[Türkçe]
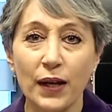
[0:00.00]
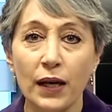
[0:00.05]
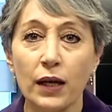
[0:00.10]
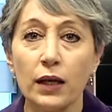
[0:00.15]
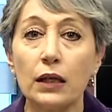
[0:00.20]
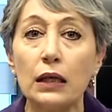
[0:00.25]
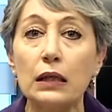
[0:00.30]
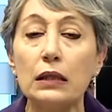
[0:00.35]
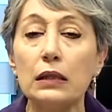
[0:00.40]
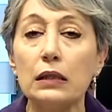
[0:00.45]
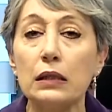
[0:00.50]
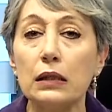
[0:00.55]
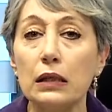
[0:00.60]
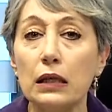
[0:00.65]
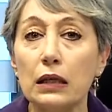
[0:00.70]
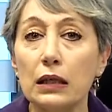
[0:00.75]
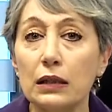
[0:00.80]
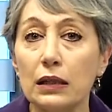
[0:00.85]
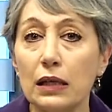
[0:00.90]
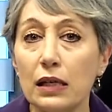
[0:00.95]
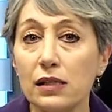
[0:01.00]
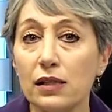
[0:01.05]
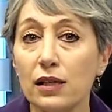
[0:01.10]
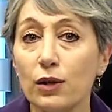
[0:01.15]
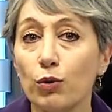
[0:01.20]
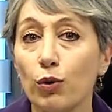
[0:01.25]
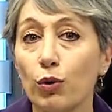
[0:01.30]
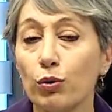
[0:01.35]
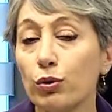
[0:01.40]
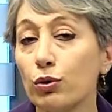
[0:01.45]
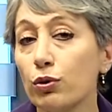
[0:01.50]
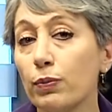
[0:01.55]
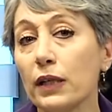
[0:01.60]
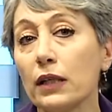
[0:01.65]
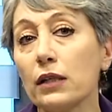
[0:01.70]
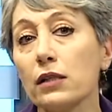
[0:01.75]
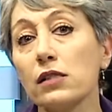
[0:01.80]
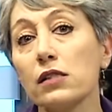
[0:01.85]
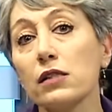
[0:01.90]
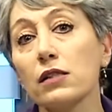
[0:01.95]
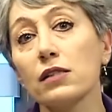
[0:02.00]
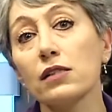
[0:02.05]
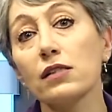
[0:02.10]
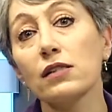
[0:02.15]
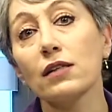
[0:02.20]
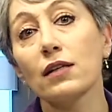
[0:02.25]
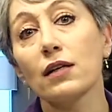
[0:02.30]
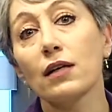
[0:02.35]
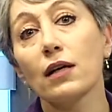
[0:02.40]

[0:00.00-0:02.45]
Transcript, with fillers: Kedilerin ne kadar esnek olduğunu bilirsiniz.